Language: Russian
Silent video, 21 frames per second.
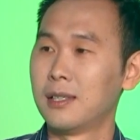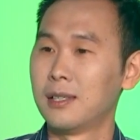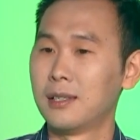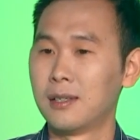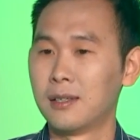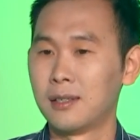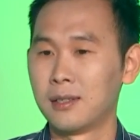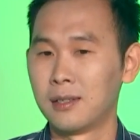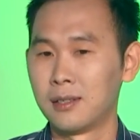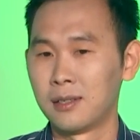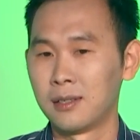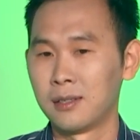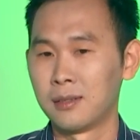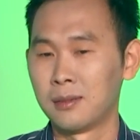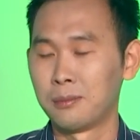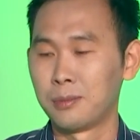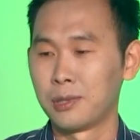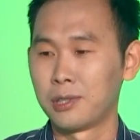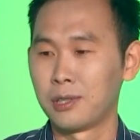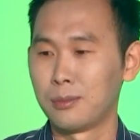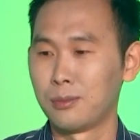а,
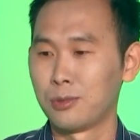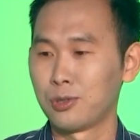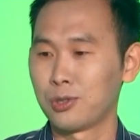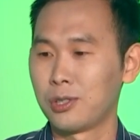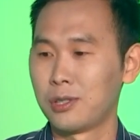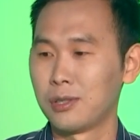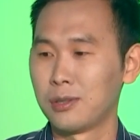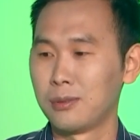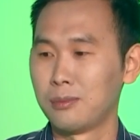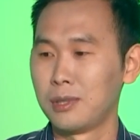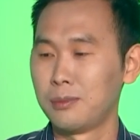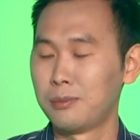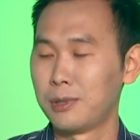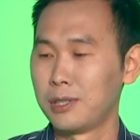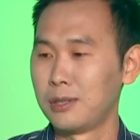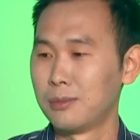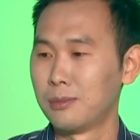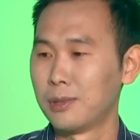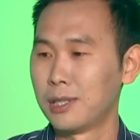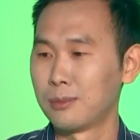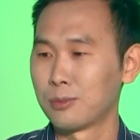потому что мы
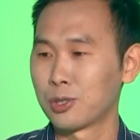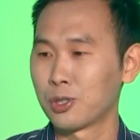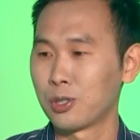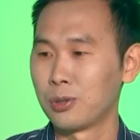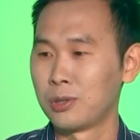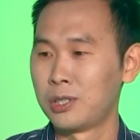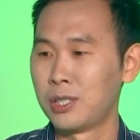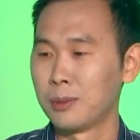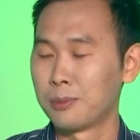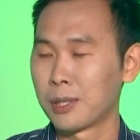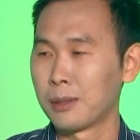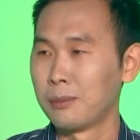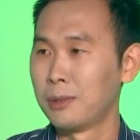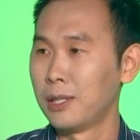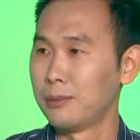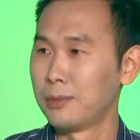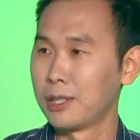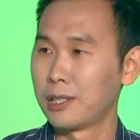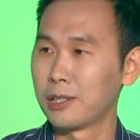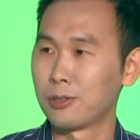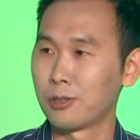понимаем, что те
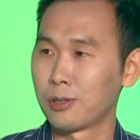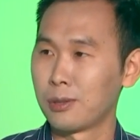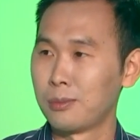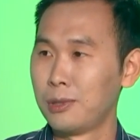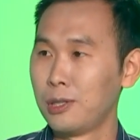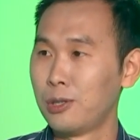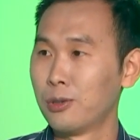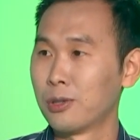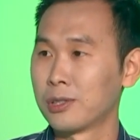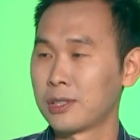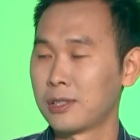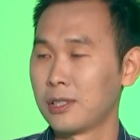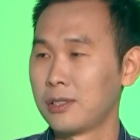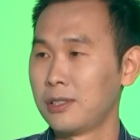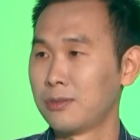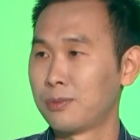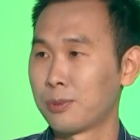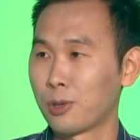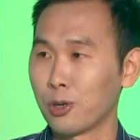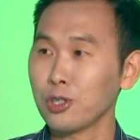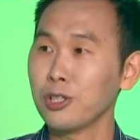проблемы, которые были у
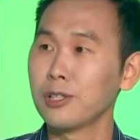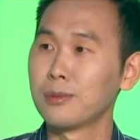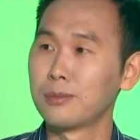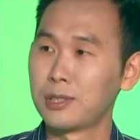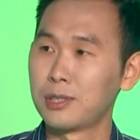Астаны в прошлом